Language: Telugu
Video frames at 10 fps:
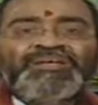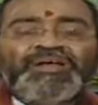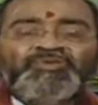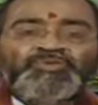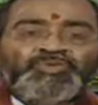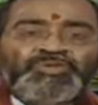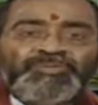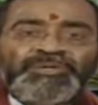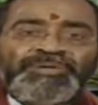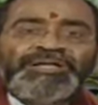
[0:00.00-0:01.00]
ఇలా అవుతూనే
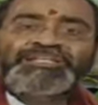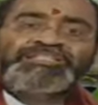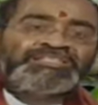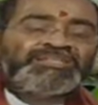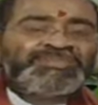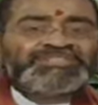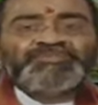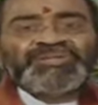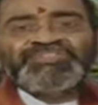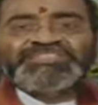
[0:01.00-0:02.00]
మన మార్గశీర్ష
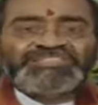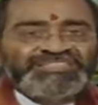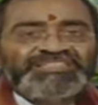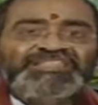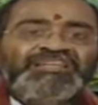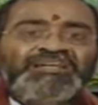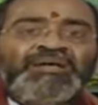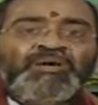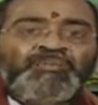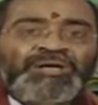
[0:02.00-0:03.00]
మాసం ప్రవేశించింది
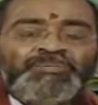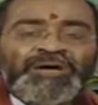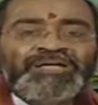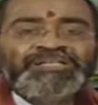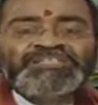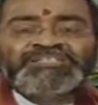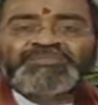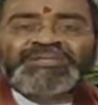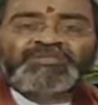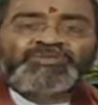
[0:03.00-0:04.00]
మళ్ళీ మార్గశీర్ష
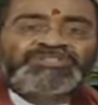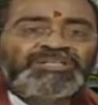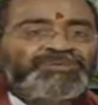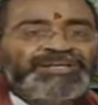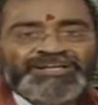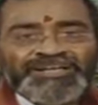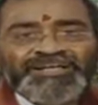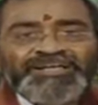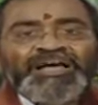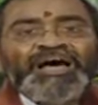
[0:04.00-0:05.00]
మాసం వచ్చినప్పటికల్లా
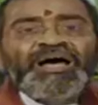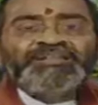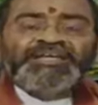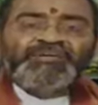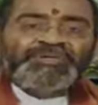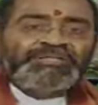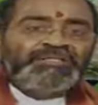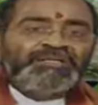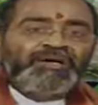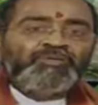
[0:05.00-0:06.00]
అదే
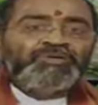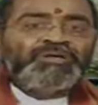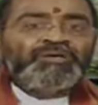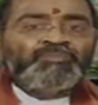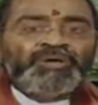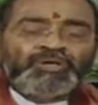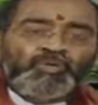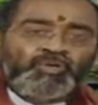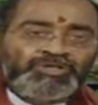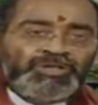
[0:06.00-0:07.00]
పద్ధతి కాకుండా
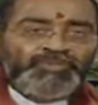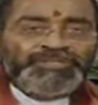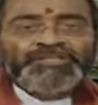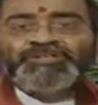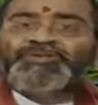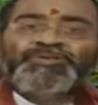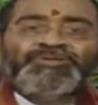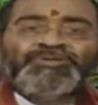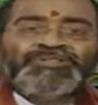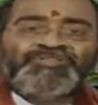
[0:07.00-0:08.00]
మరొక కొత్త పద్ధతిలో
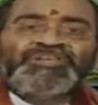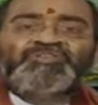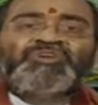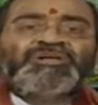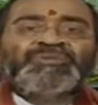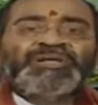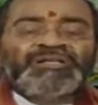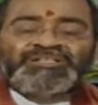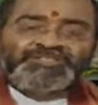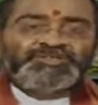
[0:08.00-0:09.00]
దివ్యత్వాన్ని మనం
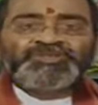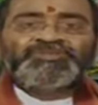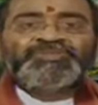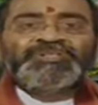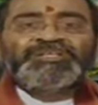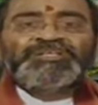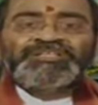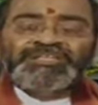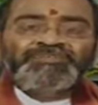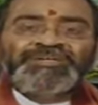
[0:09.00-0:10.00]
ఆరాధిస్తుంటాం
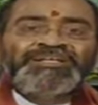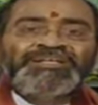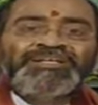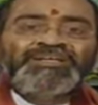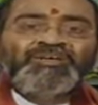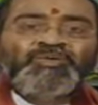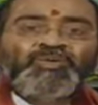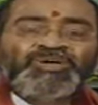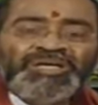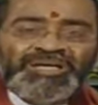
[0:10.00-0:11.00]
దీన్ని బట్టి
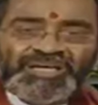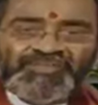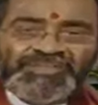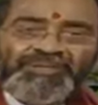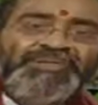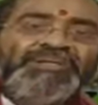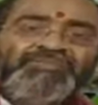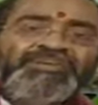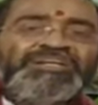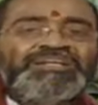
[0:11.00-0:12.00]
ఒకే
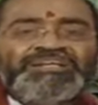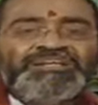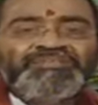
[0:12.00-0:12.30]
విధమైనటువంటి